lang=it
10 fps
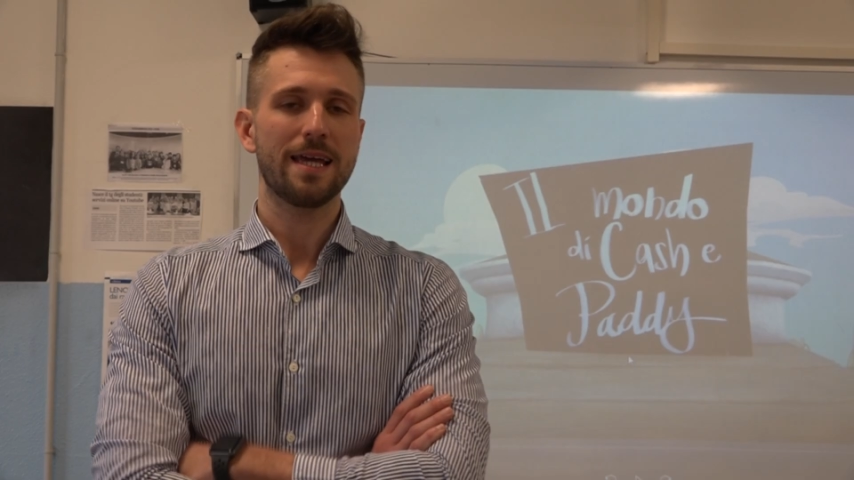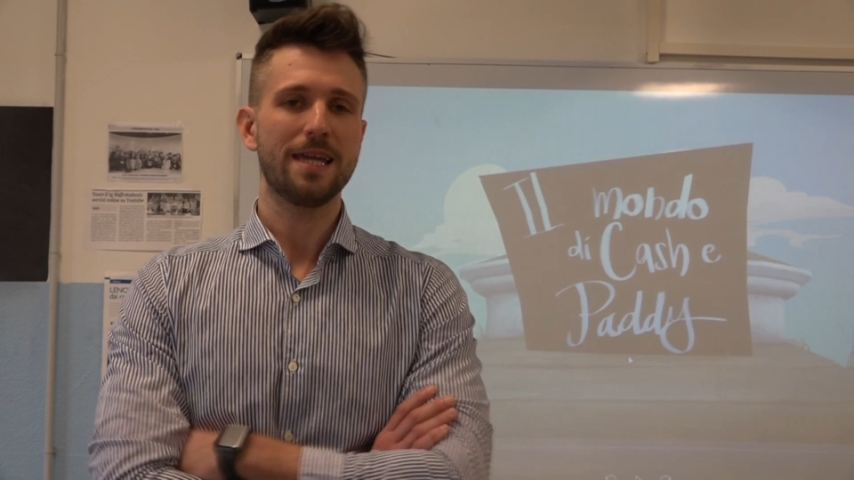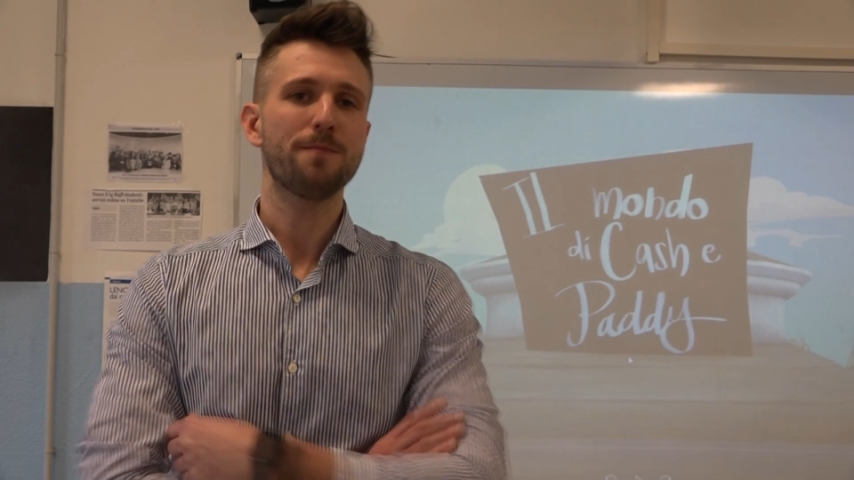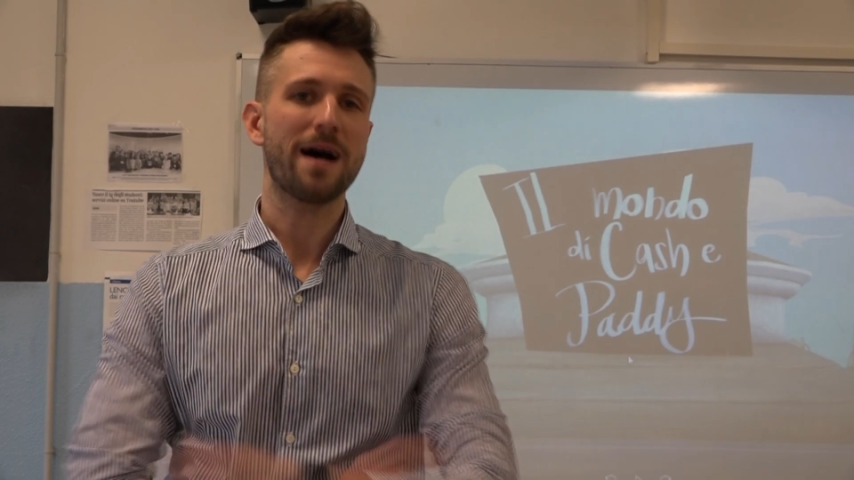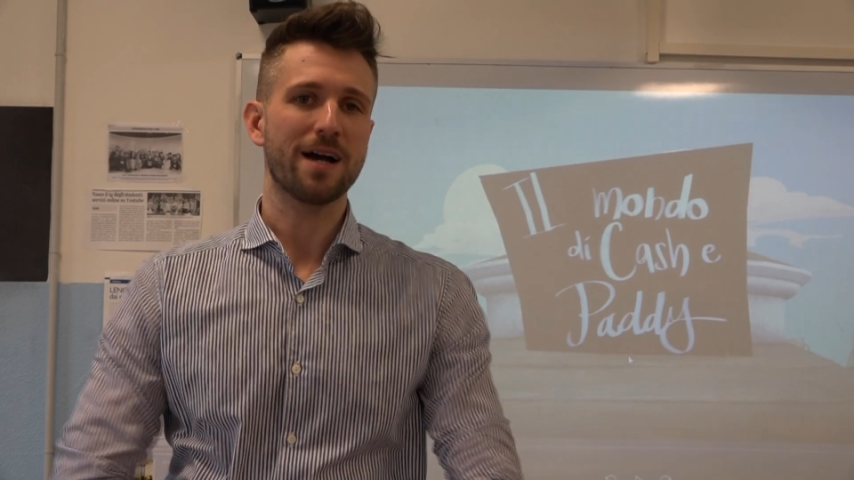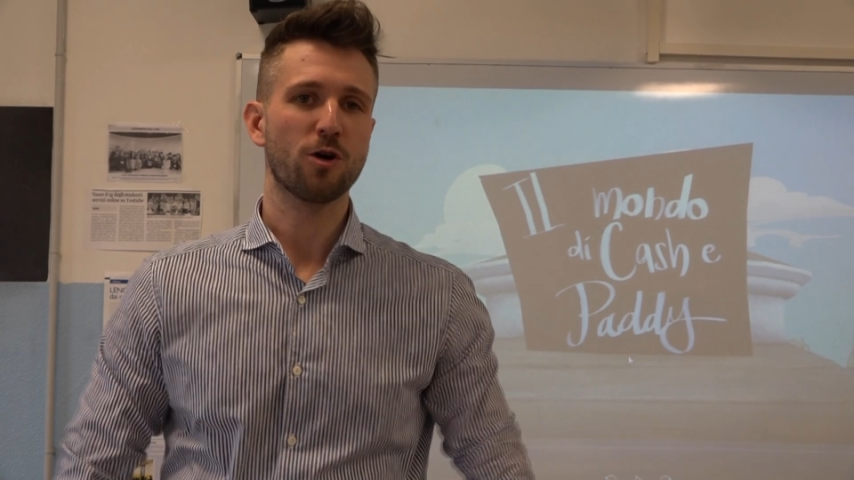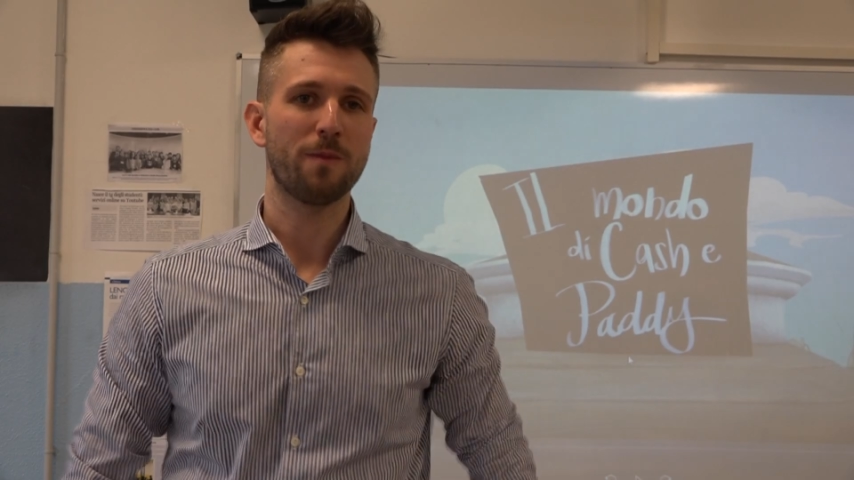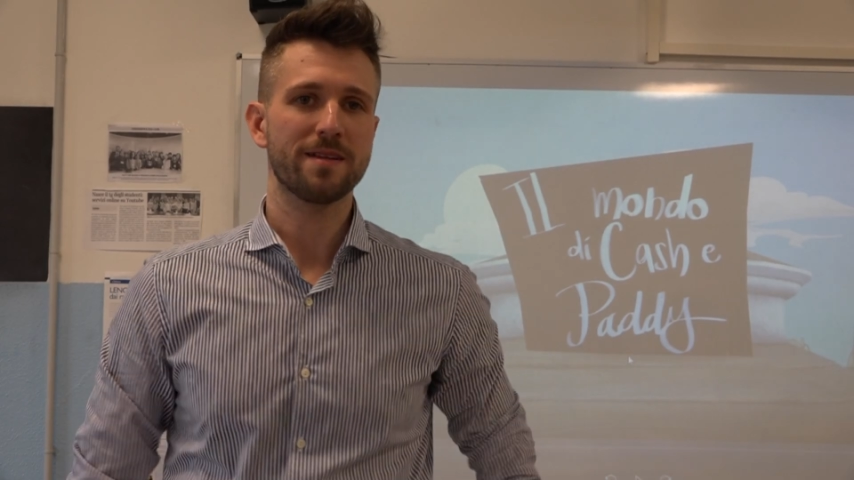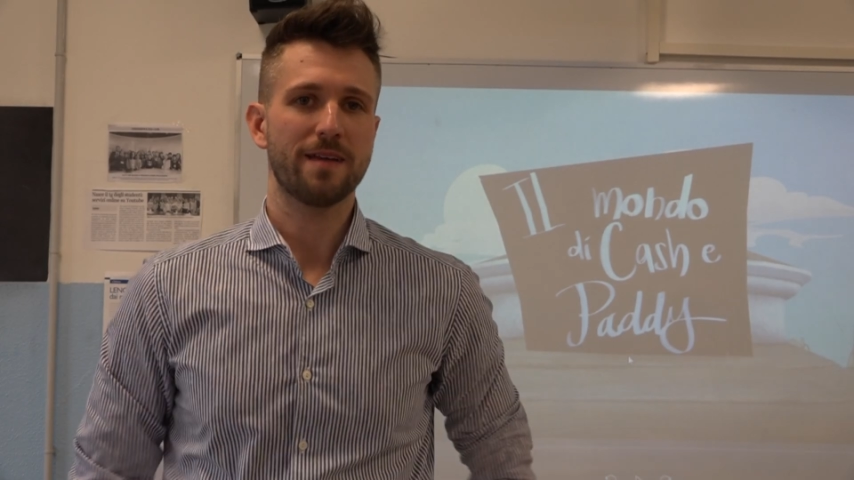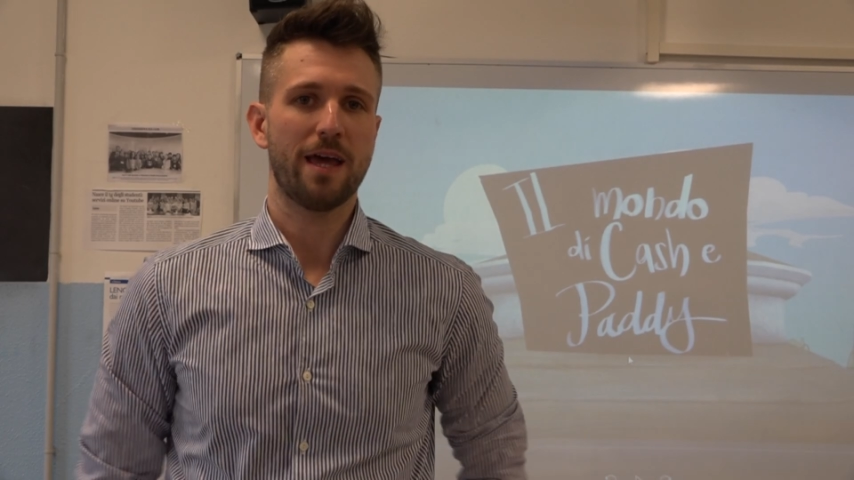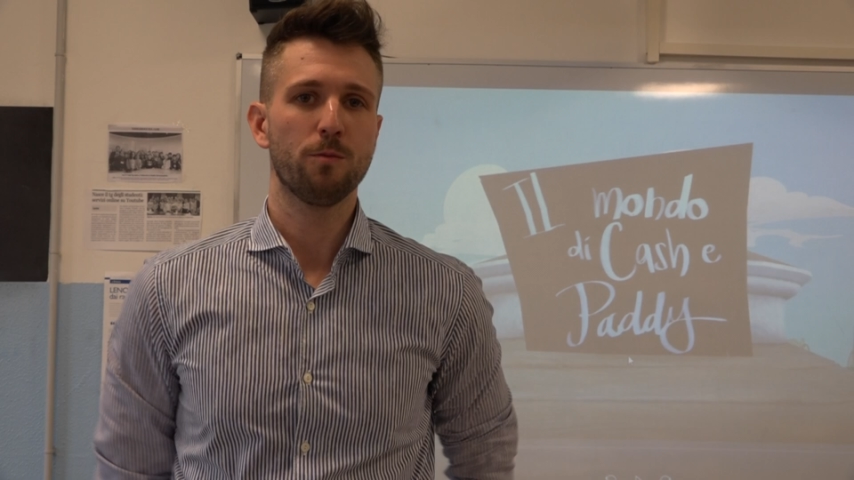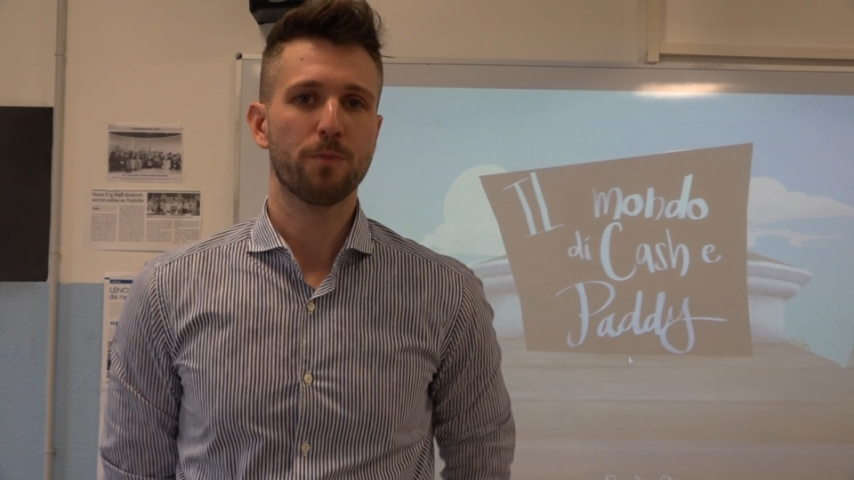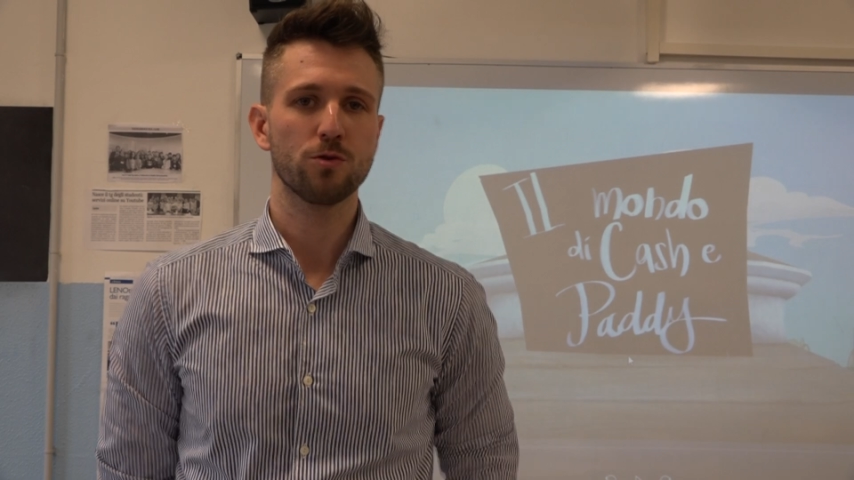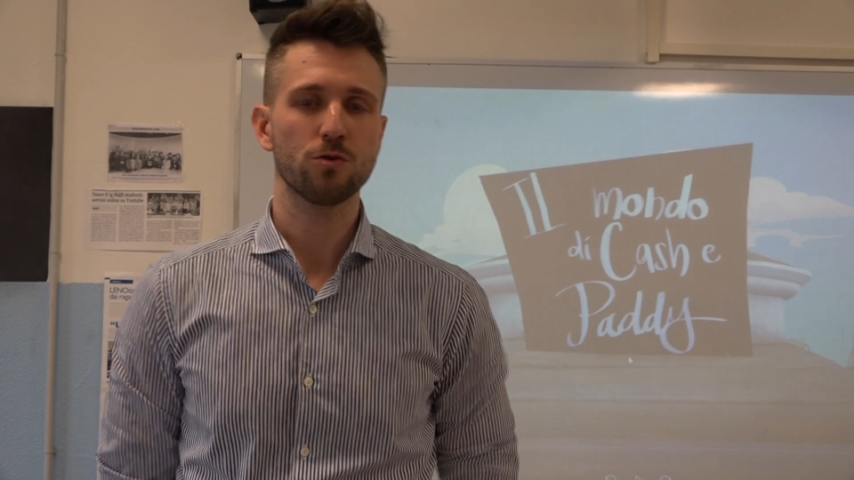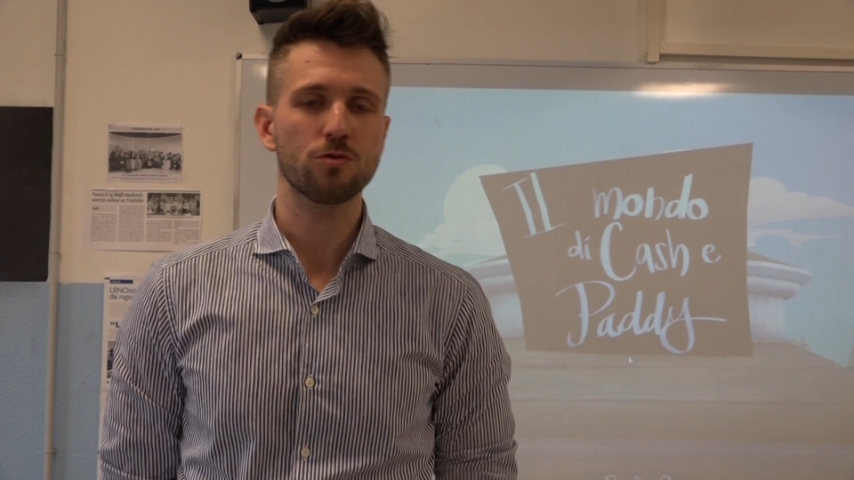Il bancomat è un
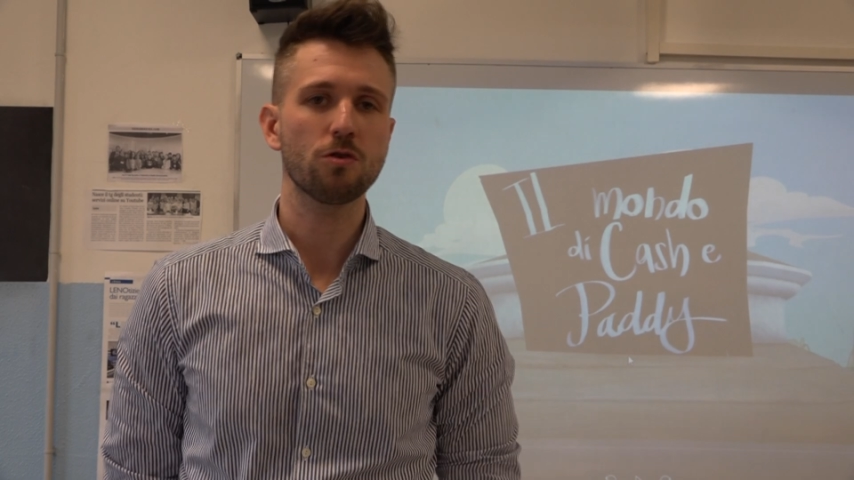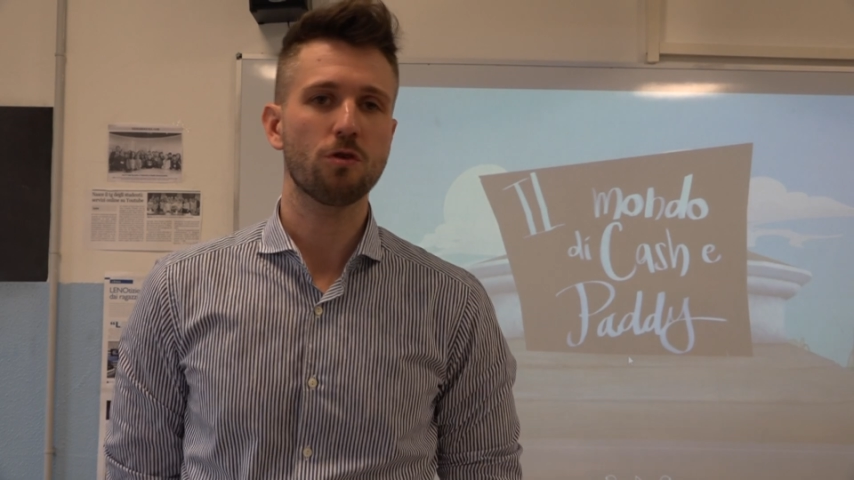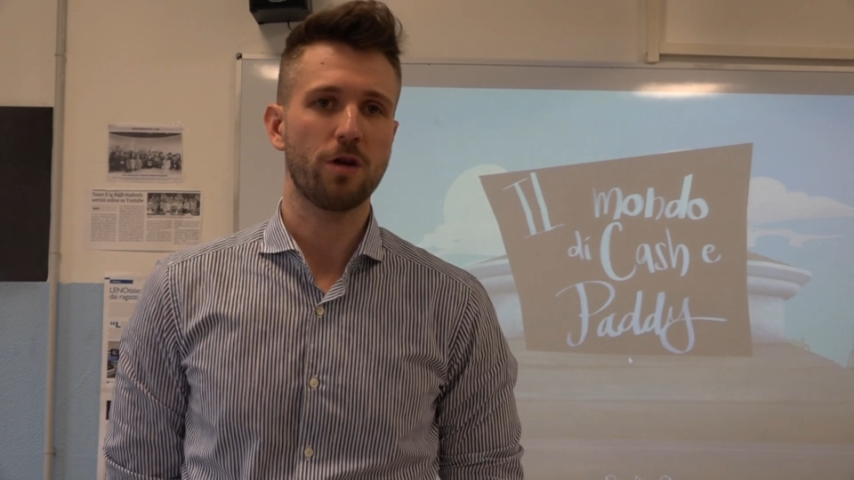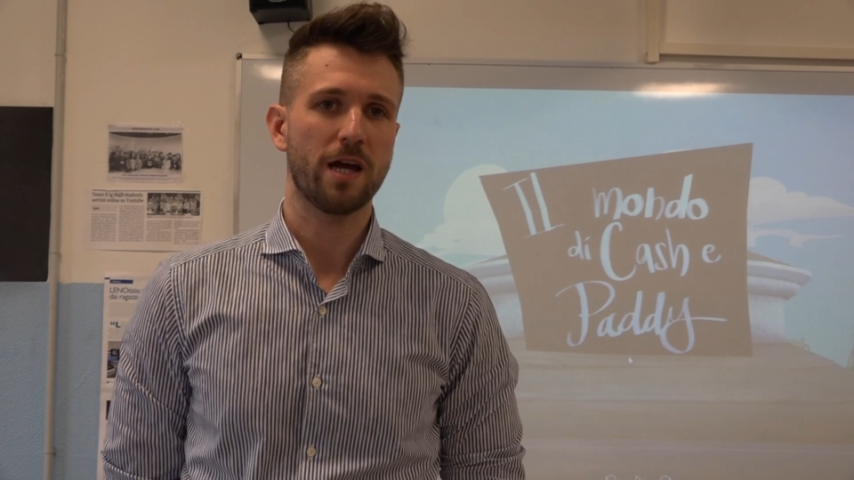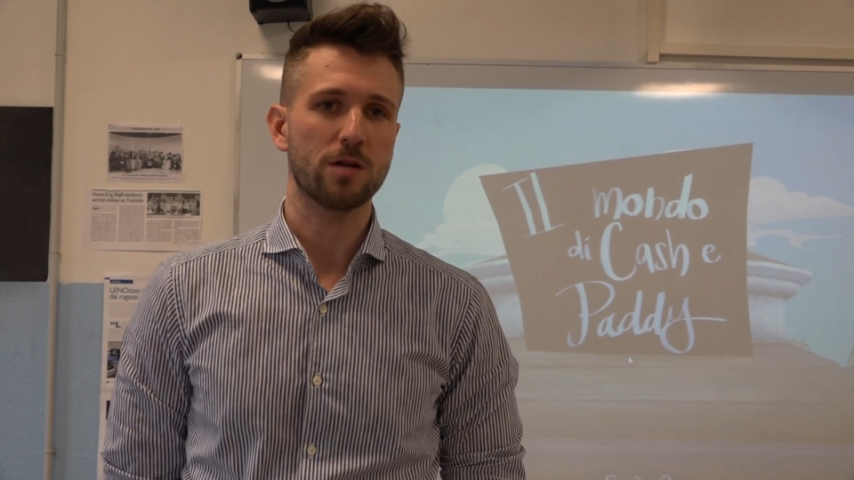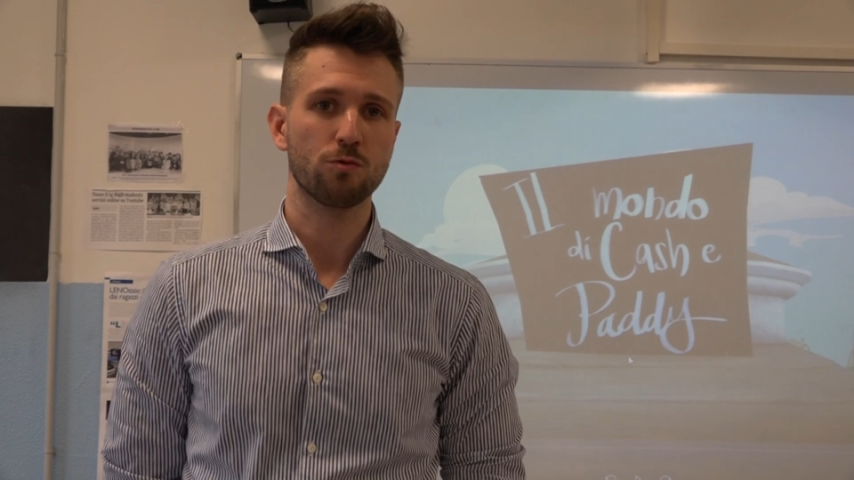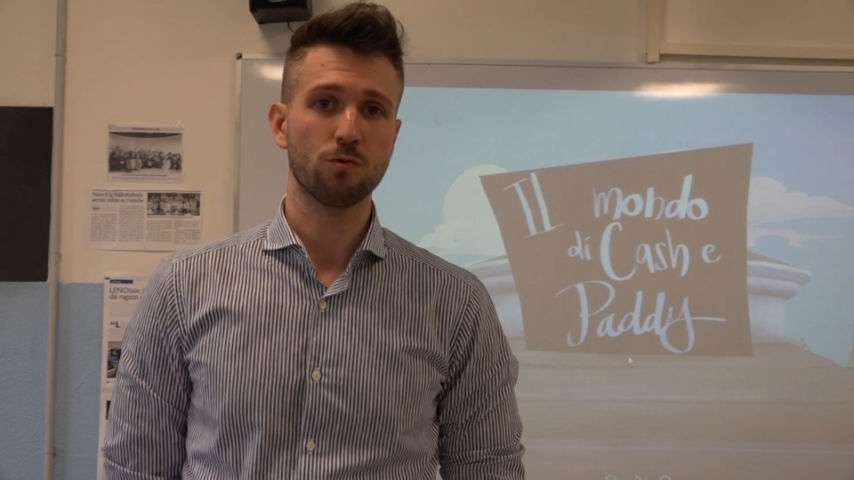prodotto collegato ad